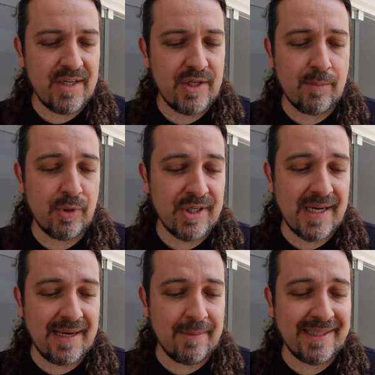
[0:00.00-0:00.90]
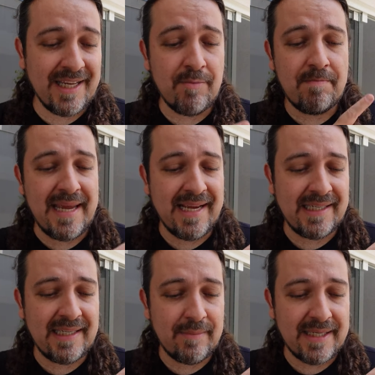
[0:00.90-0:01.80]
Jabuticaba tem um pé
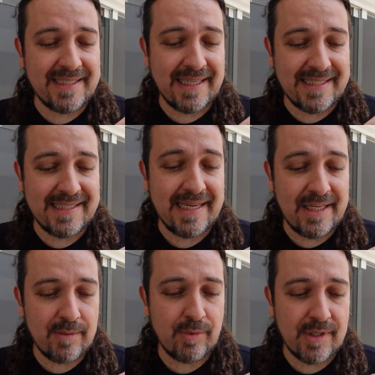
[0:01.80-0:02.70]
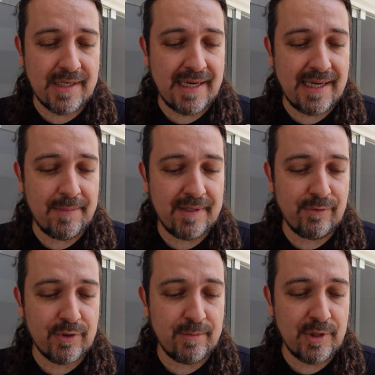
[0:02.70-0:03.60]
aqui, mas tá sem jabuticaba,
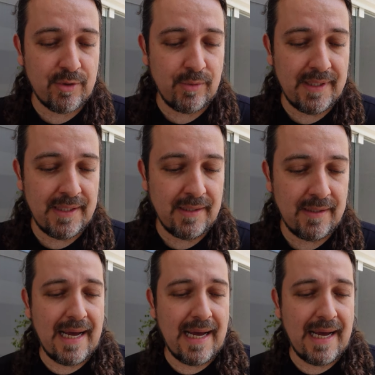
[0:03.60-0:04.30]
vou substituir.